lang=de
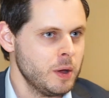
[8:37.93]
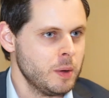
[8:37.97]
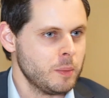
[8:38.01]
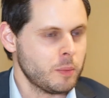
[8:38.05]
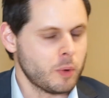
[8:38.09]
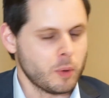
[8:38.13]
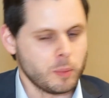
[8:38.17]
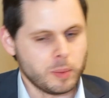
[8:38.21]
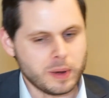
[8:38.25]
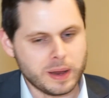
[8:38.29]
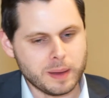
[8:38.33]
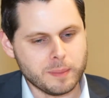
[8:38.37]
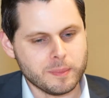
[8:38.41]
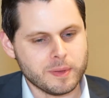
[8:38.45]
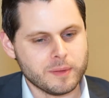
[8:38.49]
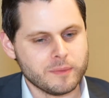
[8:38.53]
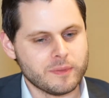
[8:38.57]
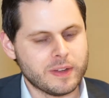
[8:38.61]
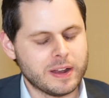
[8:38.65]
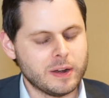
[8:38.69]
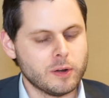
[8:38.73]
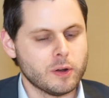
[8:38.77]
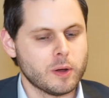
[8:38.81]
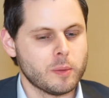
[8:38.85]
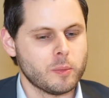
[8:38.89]
Problem im
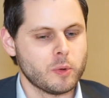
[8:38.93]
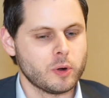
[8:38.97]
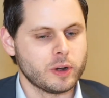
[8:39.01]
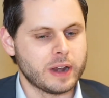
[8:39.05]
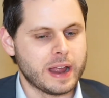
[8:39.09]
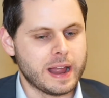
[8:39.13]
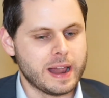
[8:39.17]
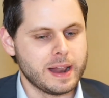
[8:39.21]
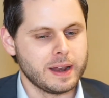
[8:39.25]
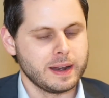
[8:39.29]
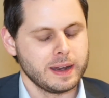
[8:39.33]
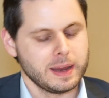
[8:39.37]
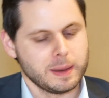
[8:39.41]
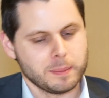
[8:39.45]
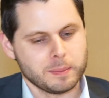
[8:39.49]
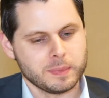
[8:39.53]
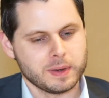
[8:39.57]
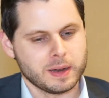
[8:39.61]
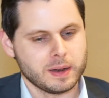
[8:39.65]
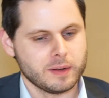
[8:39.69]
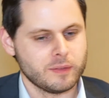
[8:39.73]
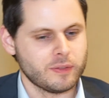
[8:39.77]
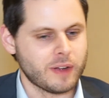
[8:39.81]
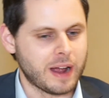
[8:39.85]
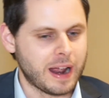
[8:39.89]
Vendor-Modell neben
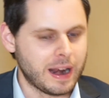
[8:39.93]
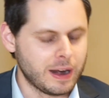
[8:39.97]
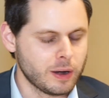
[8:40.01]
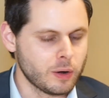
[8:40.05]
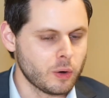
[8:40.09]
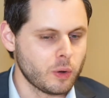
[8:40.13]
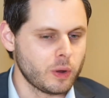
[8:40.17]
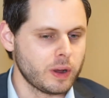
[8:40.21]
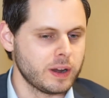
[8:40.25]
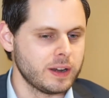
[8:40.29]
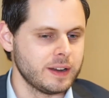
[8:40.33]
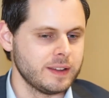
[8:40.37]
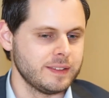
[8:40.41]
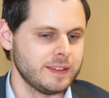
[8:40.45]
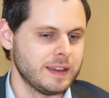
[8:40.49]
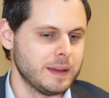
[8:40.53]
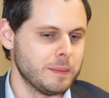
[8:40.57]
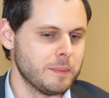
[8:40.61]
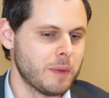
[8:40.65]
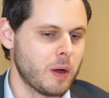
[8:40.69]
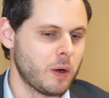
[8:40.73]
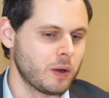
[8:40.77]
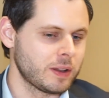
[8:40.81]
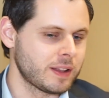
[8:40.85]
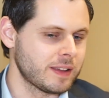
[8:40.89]
den Verhandlungen ist
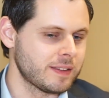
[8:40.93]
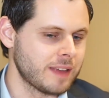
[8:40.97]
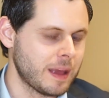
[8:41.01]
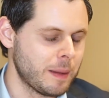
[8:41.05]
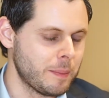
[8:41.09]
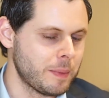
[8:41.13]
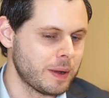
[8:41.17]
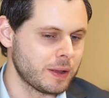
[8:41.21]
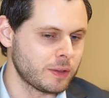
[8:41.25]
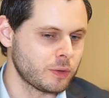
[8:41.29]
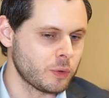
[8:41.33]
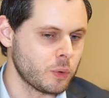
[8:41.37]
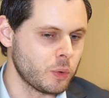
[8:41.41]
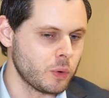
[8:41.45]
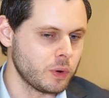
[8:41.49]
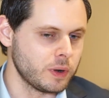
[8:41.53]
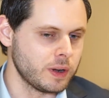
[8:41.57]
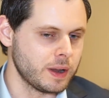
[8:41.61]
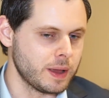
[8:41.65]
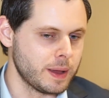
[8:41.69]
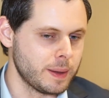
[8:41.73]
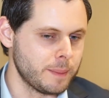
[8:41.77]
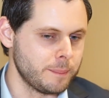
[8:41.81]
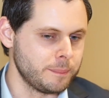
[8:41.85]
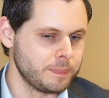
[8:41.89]
eben auch, dass Amazon
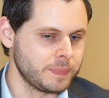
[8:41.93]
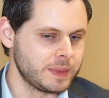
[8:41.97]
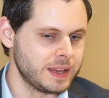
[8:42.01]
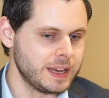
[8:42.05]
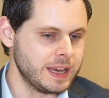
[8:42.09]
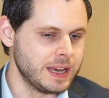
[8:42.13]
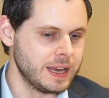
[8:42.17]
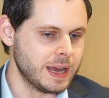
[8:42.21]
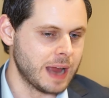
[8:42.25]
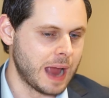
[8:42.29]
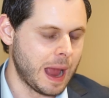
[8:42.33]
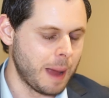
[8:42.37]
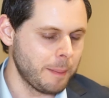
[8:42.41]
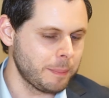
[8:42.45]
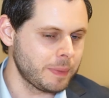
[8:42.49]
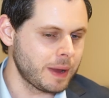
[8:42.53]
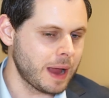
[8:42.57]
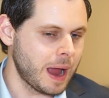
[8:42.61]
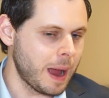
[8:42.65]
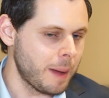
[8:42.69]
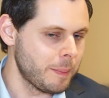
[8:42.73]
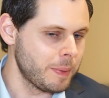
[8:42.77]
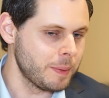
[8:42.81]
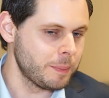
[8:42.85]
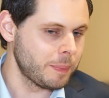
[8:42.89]
ähm, die
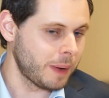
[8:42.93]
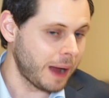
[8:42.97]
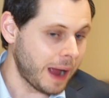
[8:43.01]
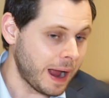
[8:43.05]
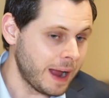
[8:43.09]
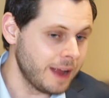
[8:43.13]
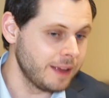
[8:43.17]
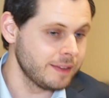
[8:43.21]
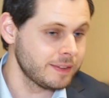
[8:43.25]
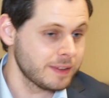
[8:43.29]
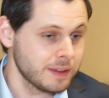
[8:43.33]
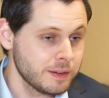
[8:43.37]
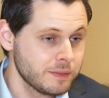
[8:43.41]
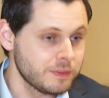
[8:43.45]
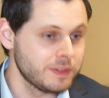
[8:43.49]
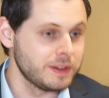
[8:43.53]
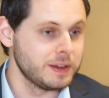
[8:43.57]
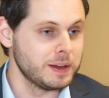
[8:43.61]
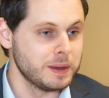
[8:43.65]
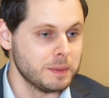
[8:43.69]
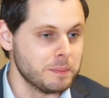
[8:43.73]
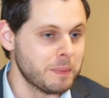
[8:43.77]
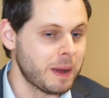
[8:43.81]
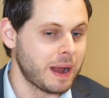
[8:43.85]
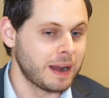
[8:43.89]
Abgabepreise,
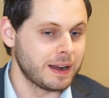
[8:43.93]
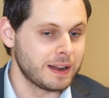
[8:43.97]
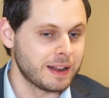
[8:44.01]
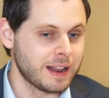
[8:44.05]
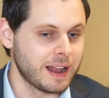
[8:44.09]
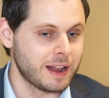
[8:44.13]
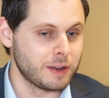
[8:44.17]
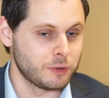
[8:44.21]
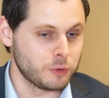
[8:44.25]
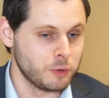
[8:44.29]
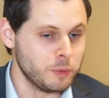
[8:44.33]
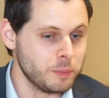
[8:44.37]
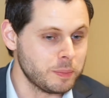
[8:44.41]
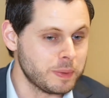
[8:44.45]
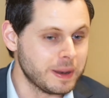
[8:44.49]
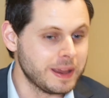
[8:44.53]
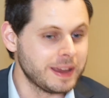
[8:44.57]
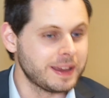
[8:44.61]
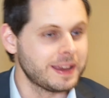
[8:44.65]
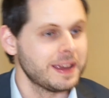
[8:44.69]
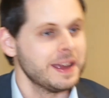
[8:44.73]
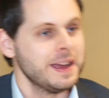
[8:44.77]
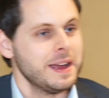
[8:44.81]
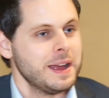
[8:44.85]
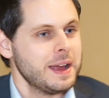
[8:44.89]
wie im Handel halt
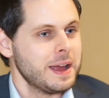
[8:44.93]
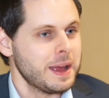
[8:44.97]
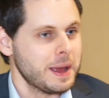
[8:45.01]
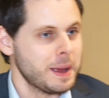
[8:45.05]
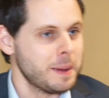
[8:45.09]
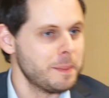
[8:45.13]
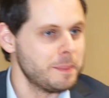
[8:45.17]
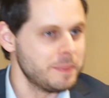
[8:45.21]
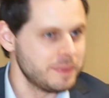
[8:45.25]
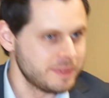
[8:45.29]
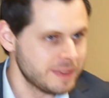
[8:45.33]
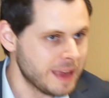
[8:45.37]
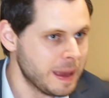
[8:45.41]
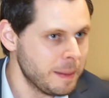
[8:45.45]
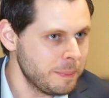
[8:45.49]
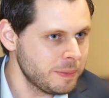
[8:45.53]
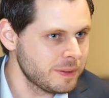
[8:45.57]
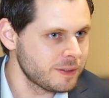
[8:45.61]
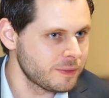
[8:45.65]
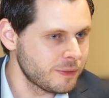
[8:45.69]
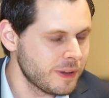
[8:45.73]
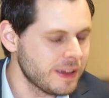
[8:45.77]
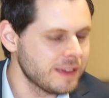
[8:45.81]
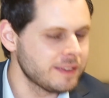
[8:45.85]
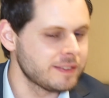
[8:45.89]
üblich, ähm,
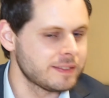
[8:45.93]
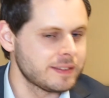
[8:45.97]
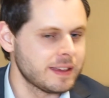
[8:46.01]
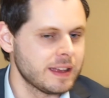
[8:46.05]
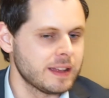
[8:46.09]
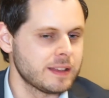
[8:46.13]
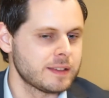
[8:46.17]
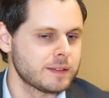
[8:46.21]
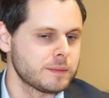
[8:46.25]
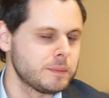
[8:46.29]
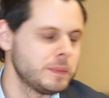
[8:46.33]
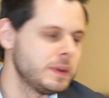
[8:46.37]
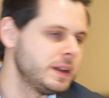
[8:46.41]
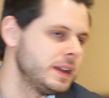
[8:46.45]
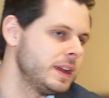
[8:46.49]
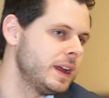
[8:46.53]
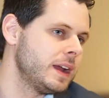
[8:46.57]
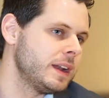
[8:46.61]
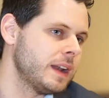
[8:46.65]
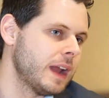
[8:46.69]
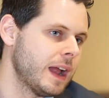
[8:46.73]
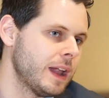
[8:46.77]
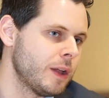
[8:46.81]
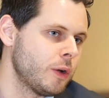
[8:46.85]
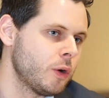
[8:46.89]
selbst festsetzt mit
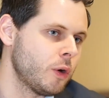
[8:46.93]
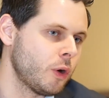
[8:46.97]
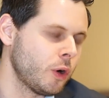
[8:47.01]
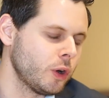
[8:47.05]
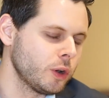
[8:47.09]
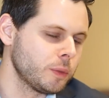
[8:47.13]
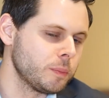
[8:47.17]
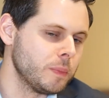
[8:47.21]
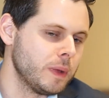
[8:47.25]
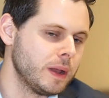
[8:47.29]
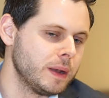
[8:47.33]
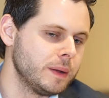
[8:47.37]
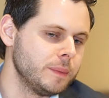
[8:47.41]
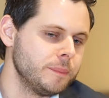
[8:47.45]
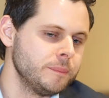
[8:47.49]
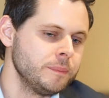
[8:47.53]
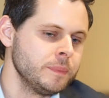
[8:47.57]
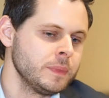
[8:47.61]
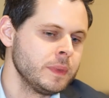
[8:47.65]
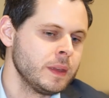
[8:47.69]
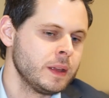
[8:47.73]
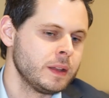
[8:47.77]
ihren Algorithmen.